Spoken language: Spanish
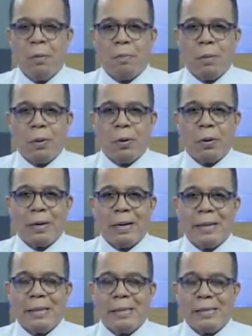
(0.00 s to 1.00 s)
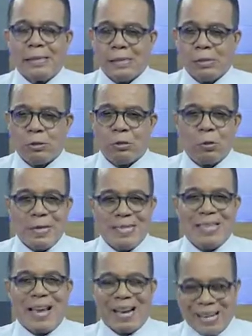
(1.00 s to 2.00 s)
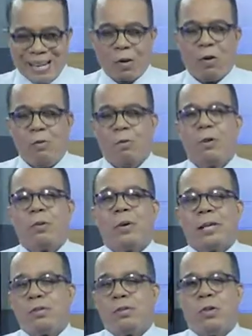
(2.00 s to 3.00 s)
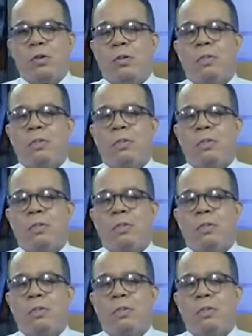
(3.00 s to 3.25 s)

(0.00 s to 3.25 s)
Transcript: por, eh, insisto, esa reconfiguración,